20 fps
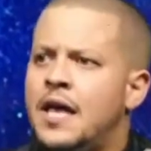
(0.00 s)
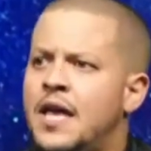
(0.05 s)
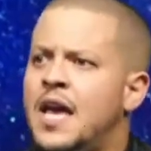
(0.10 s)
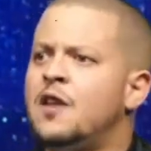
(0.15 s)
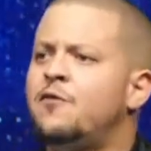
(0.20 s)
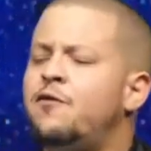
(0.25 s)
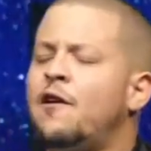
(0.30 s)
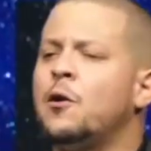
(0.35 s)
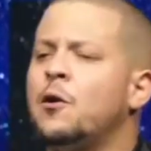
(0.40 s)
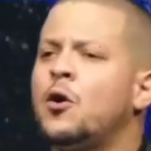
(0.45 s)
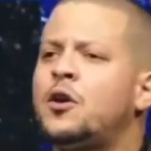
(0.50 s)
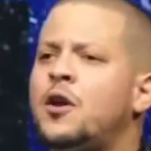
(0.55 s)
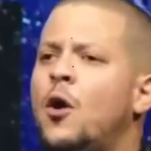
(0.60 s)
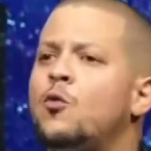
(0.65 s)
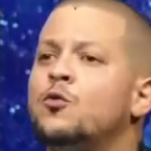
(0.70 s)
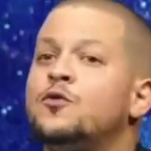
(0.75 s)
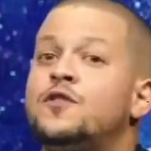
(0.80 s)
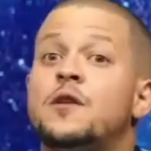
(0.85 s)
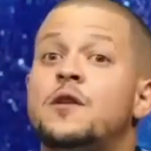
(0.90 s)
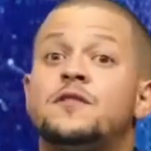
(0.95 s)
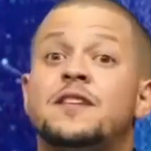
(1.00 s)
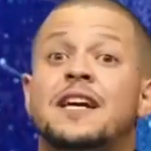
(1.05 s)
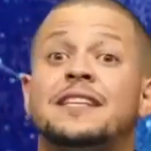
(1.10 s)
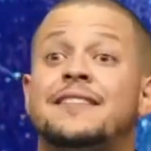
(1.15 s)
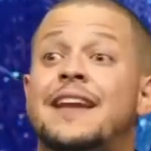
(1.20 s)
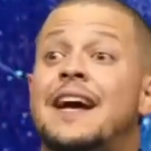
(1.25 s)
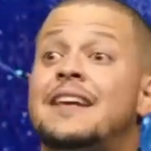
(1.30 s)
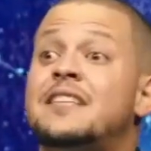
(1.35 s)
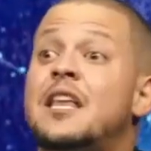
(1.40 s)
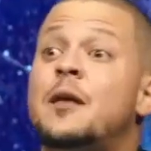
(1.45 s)
E ele falou que alguns anos
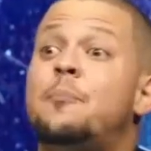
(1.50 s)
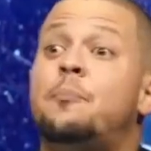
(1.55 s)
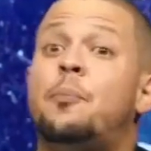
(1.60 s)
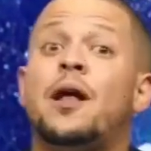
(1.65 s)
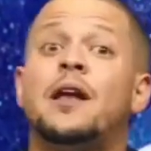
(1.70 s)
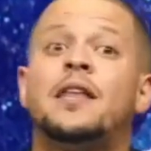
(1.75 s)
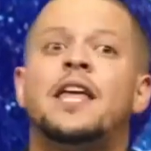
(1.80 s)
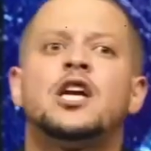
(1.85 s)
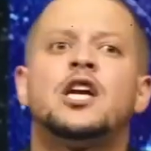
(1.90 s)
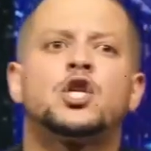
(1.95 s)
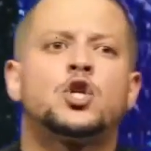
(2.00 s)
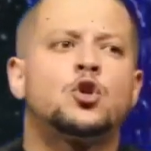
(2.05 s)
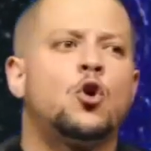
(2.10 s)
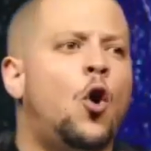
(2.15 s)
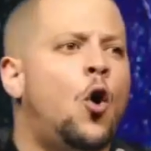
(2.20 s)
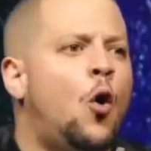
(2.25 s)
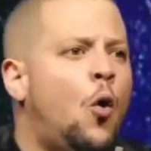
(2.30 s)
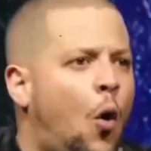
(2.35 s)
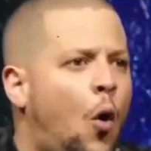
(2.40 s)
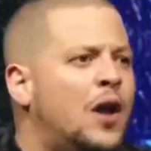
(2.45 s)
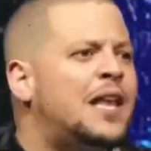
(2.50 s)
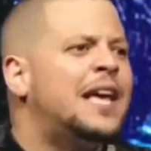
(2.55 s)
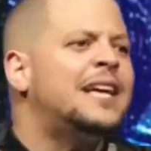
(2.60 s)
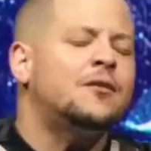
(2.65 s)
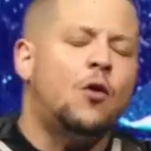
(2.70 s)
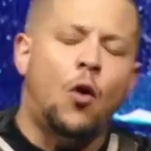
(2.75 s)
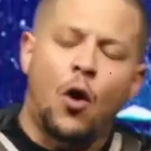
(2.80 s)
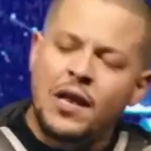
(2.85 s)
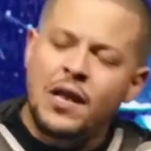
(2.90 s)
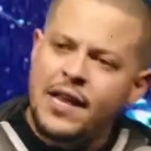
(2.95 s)
atrás ele planejou,
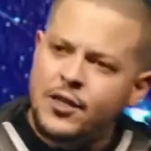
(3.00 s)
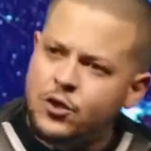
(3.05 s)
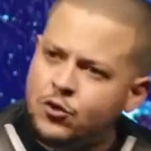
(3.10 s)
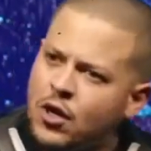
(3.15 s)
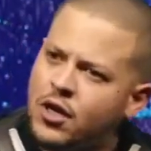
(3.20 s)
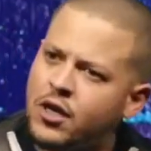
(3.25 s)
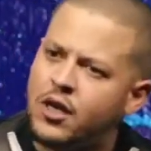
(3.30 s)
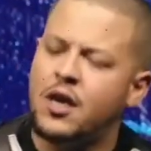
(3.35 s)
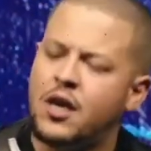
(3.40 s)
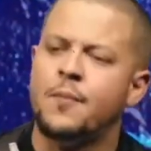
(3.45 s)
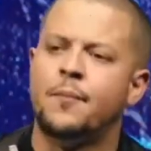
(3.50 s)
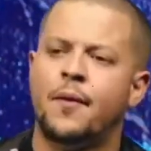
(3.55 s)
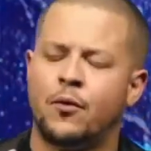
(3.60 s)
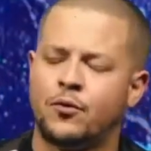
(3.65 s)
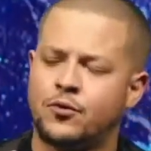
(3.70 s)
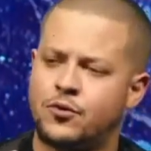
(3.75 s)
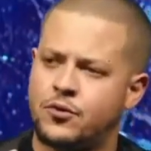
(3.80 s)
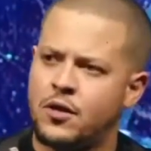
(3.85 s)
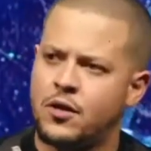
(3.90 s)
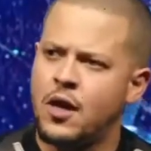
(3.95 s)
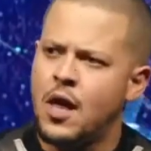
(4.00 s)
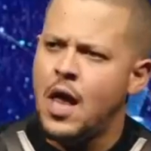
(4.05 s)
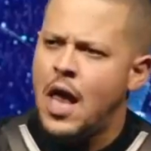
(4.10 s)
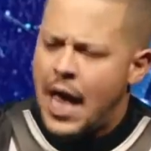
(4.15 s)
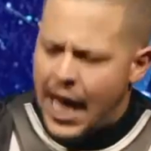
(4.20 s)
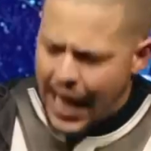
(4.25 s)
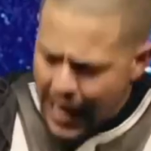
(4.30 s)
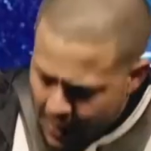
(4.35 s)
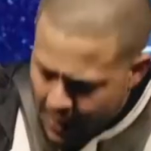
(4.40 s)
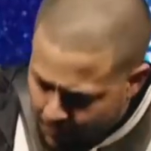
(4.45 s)
olha, olha isso aqui, irmãos.
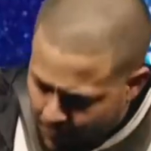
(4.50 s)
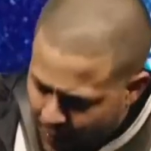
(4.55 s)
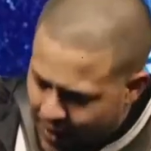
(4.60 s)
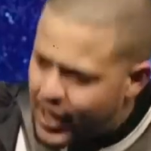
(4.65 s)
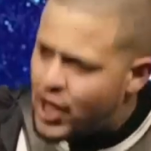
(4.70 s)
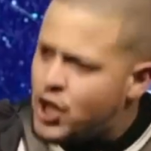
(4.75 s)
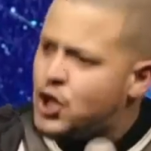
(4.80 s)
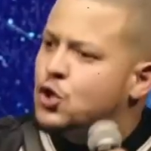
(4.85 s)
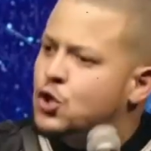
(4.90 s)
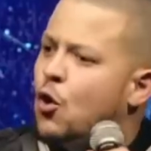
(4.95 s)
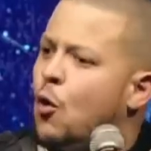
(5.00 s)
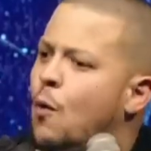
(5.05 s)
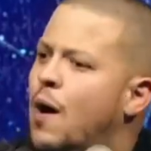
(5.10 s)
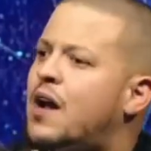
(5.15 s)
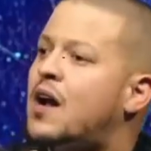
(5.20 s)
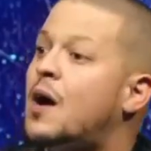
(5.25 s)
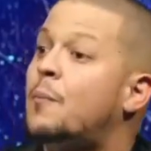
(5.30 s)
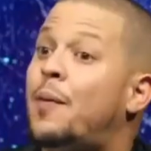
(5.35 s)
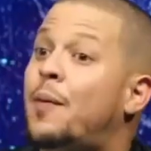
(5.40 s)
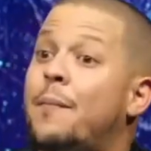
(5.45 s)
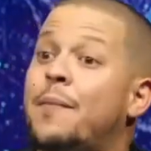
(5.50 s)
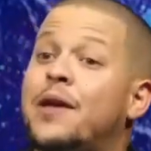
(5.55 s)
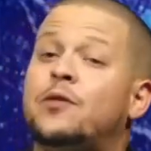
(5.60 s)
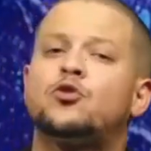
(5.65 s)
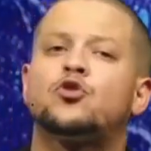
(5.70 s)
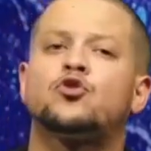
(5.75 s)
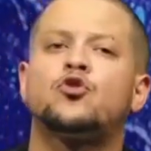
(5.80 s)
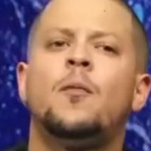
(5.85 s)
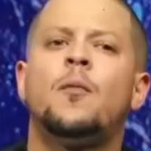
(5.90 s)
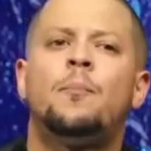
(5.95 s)
Ele planejou um acampamento
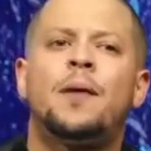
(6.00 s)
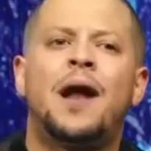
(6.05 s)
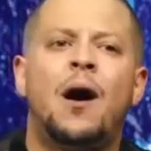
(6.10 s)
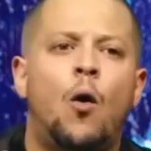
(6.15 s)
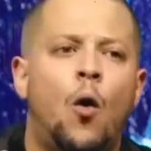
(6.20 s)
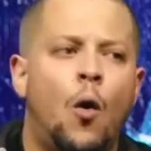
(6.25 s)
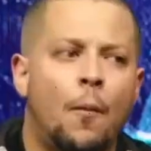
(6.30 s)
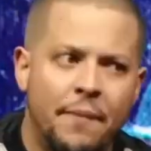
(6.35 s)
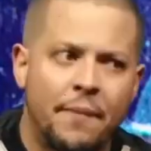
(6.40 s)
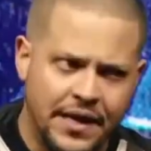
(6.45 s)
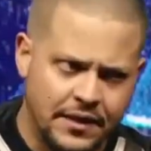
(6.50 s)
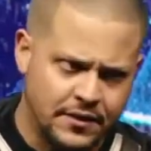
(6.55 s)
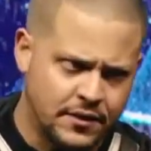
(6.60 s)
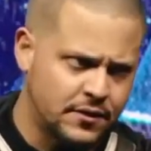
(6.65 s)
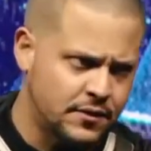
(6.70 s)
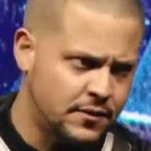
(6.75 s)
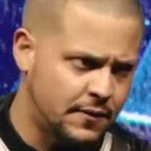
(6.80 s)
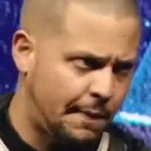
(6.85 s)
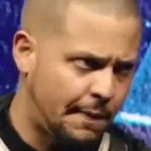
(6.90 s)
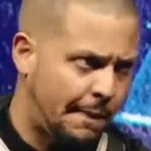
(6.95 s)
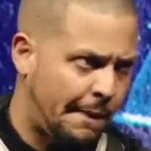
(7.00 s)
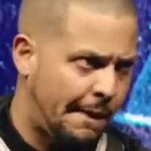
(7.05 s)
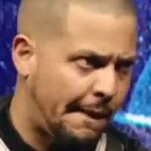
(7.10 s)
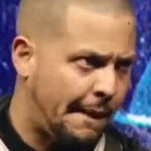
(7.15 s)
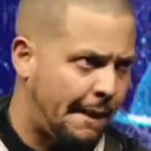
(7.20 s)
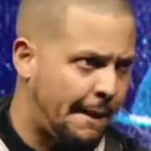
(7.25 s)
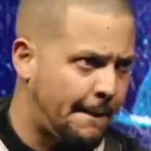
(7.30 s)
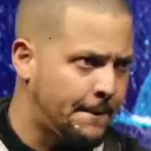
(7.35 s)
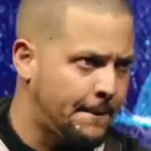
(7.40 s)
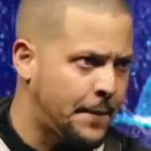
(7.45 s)
só para homens.
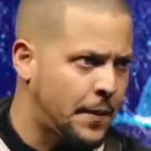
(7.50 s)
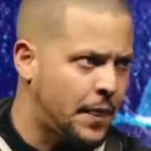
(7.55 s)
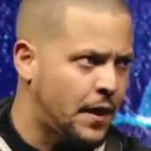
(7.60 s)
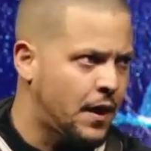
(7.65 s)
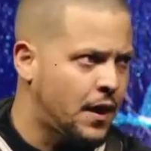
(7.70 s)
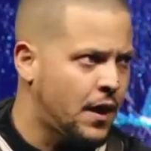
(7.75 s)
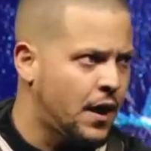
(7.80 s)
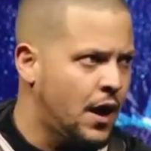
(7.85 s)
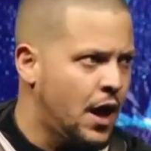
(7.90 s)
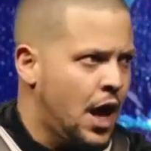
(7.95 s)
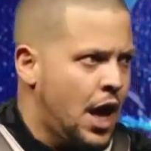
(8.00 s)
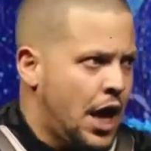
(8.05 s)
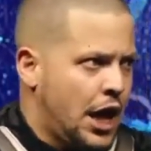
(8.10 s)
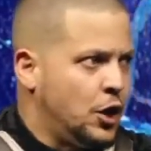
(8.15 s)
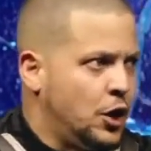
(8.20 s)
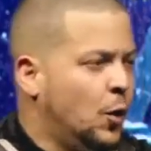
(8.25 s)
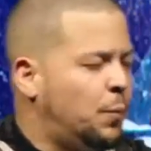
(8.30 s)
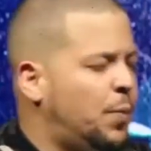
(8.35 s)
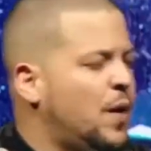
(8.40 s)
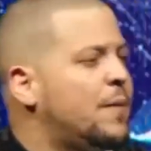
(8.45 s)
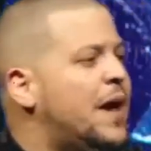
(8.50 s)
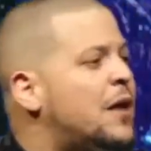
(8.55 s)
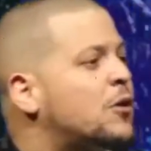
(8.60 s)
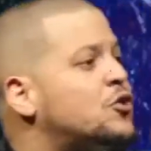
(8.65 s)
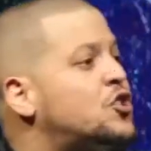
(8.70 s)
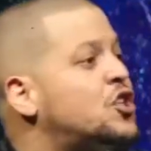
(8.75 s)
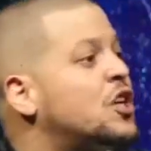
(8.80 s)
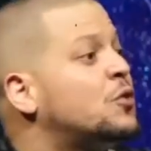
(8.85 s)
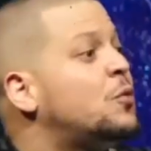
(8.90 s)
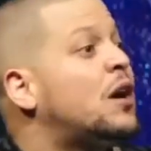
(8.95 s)
E no primeiro
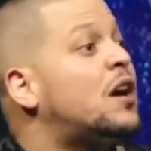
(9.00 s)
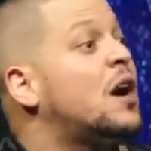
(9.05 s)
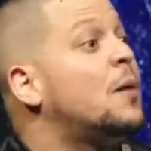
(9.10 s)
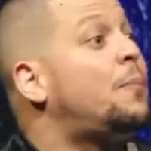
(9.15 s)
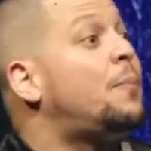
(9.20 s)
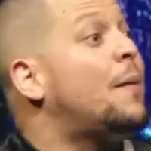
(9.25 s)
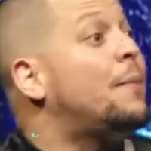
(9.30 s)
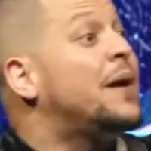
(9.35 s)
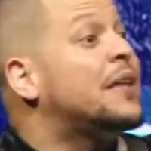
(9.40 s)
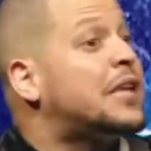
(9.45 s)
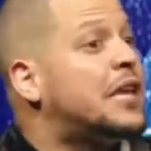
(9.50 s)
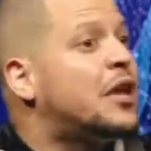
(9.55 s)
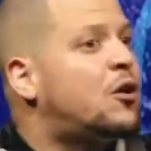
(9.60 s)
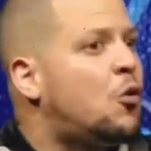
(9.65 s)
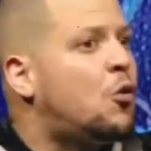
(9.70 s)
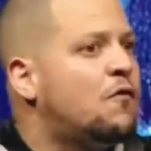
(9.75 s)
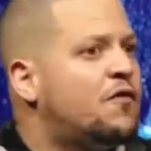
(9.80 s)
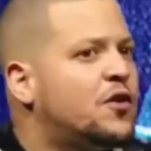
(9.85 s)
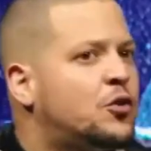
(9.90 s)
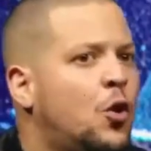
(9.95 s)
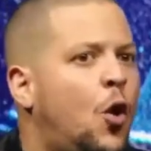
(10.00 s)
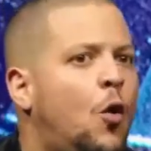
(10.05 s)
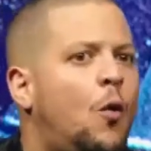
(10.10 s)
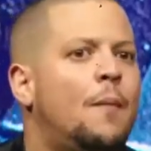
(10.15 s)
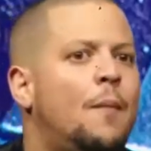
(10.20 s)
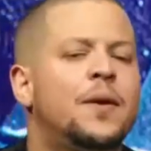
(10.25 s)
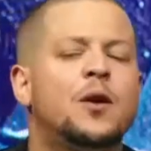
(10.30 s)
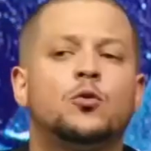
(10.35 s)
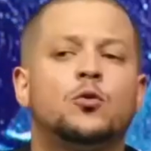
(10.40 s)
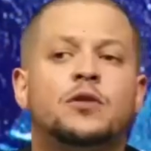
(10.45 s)
dia do acampamento, ele convidou um
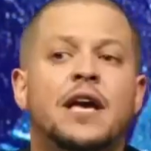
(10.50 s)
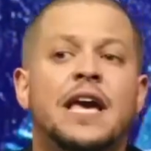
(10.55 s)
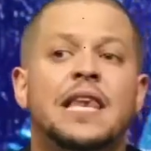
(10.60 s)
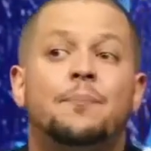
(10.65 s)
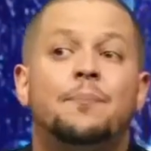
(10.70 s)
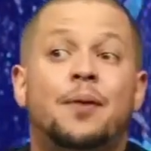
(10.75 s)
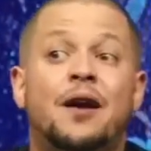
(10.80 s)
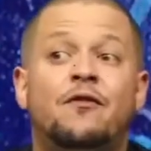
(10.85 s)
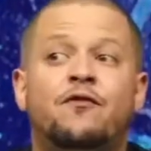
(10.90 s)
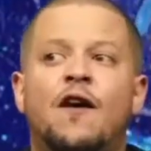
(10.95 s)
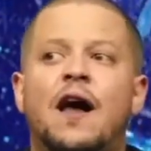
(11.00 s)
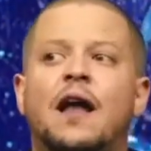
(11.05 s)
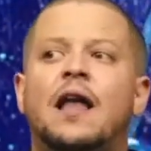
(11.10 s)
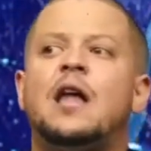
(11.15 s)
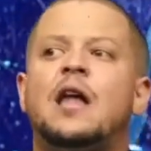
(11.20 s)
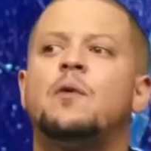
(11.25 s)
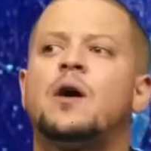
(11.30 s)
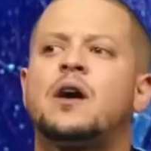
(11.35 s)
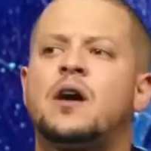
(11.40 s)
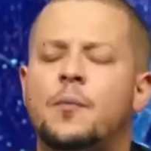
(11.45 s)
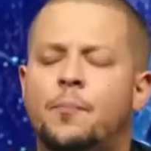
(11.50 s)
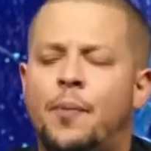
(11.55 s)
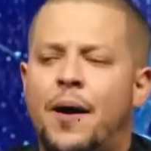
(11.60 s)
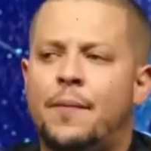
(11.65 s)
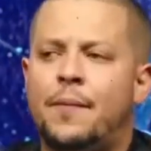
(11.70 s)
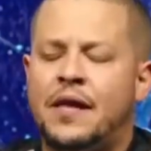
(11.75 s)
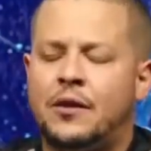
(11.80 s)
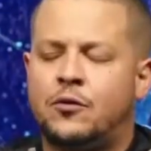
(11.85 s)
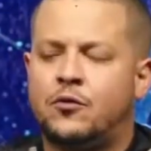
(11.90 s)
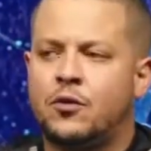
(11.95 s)
amigo dele para falar no
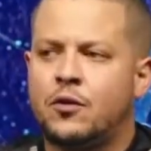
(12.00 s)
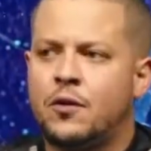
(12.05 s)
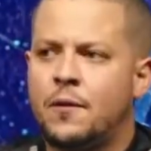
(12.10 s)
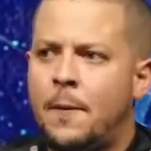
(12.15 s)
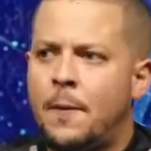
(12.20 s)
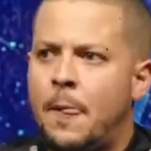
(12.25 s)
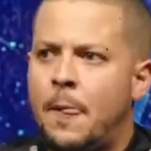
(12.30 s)
acampamento.